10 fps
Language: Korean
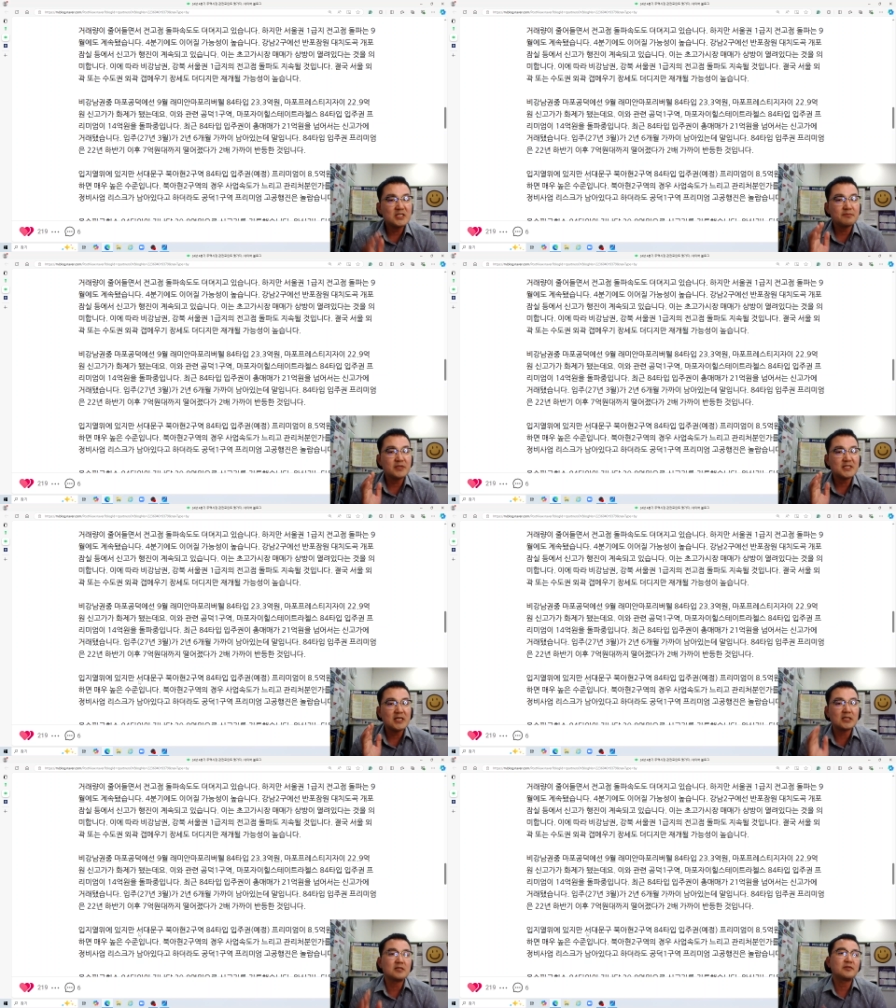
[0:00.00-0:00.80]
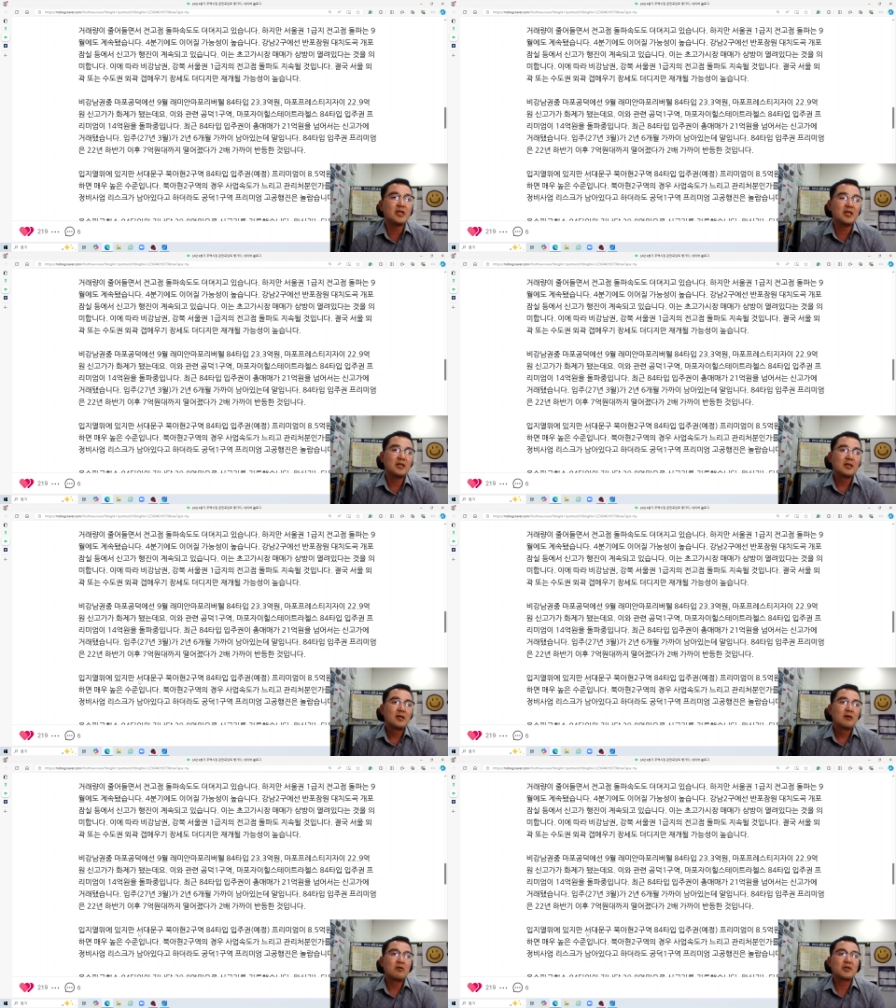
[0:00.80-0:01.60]
관심 갖지 않을 때
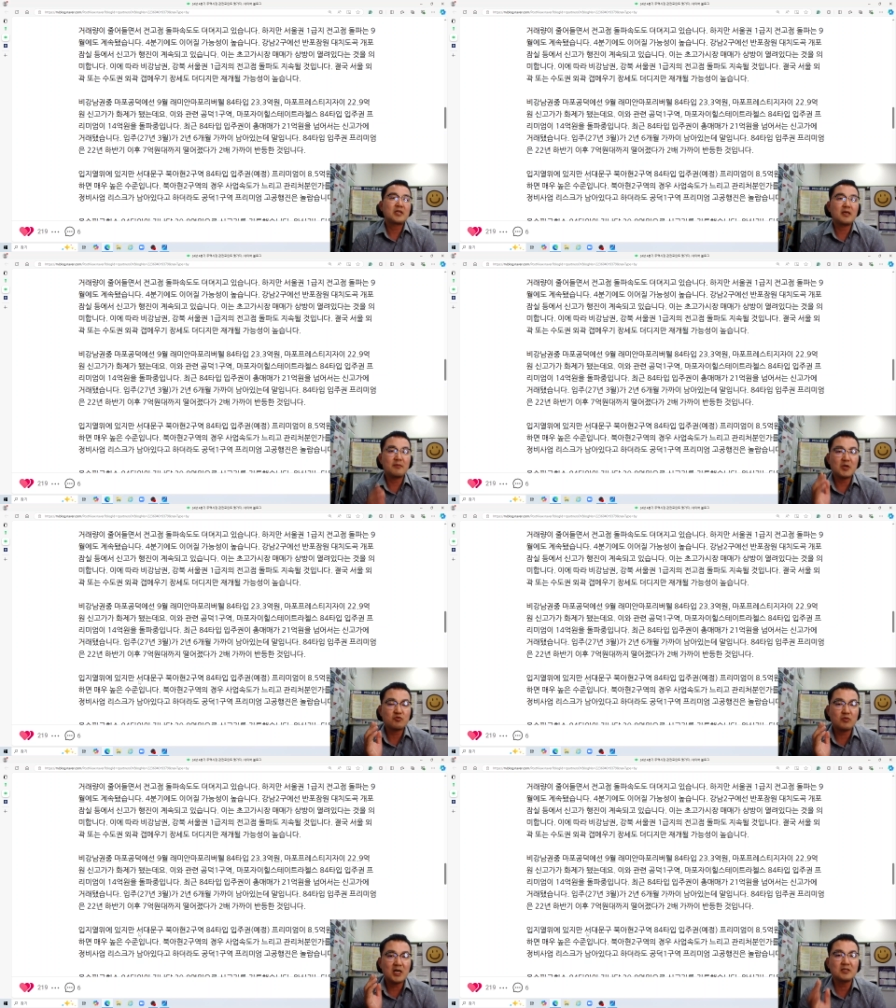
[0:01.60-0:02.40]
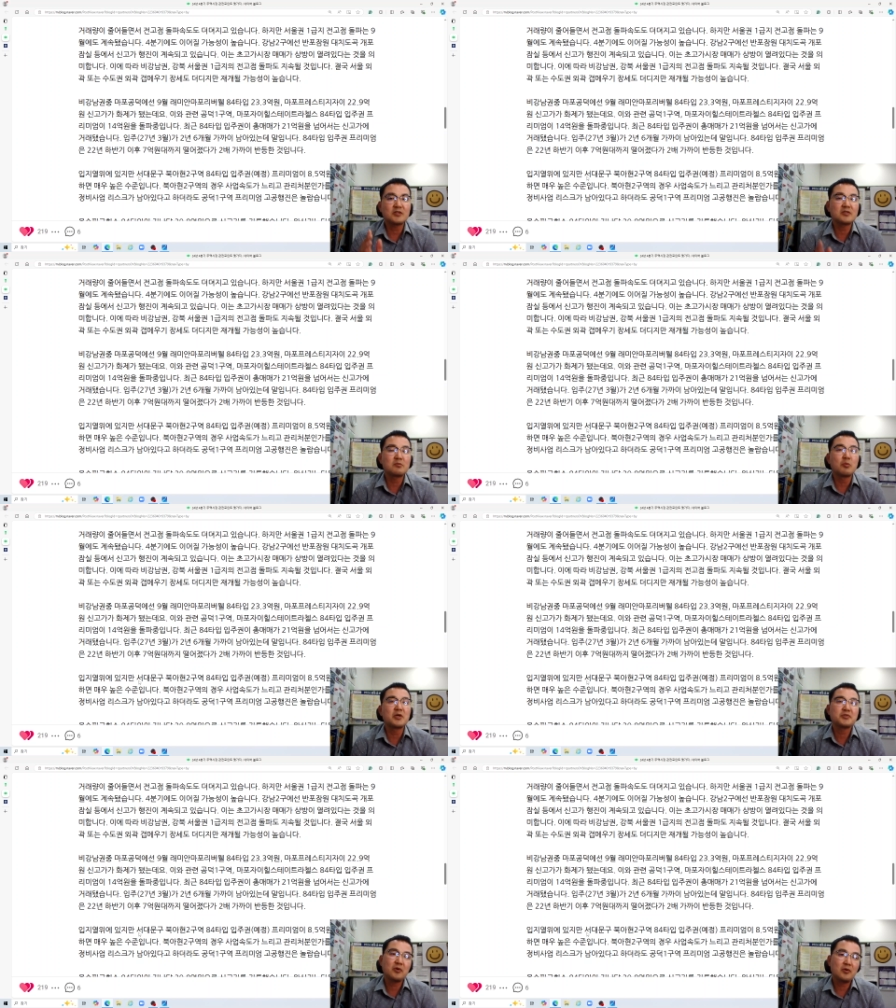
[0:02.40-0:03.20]
이렇게 매수하는 것들을
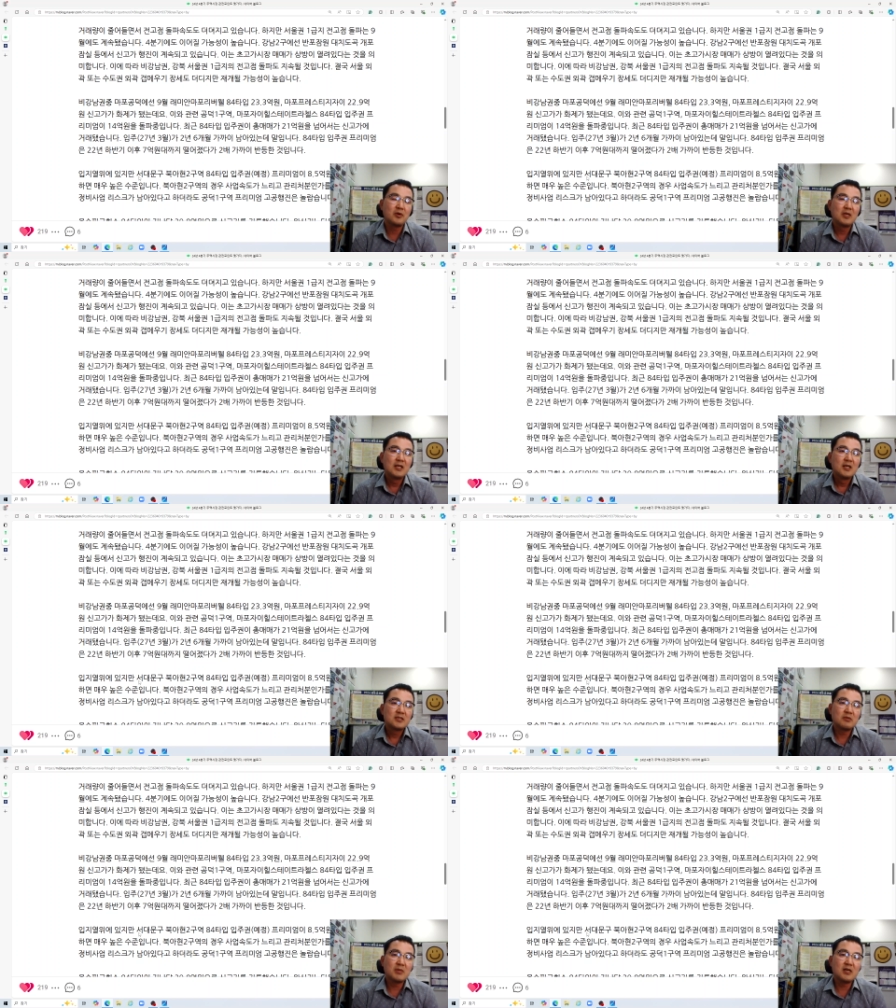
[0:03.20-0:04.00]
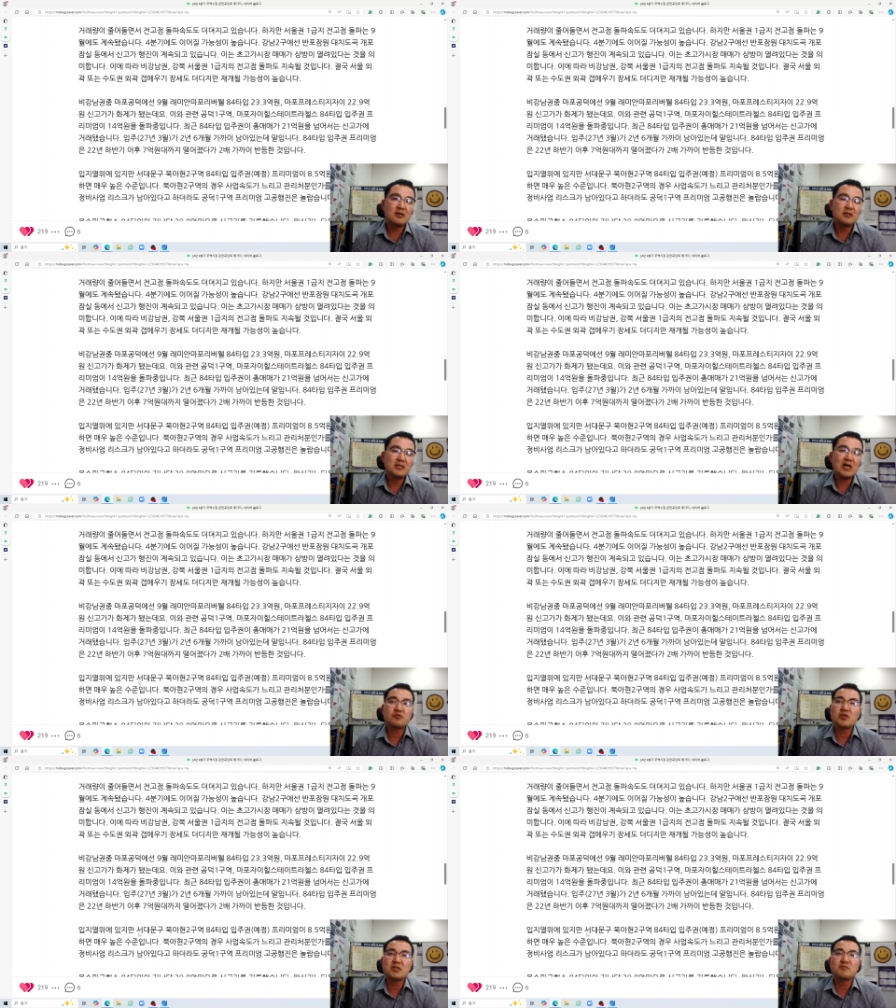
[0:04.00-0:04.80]
보면서 정말
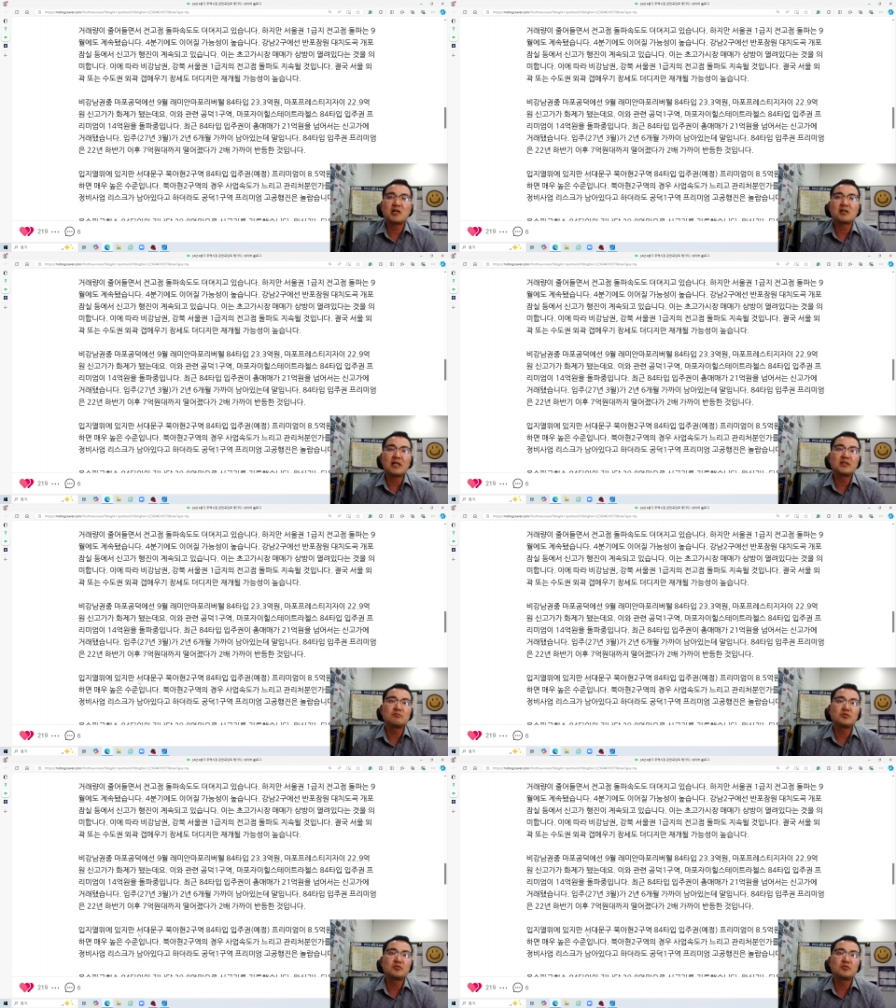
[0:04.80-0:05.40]
야수의 심장을 갖는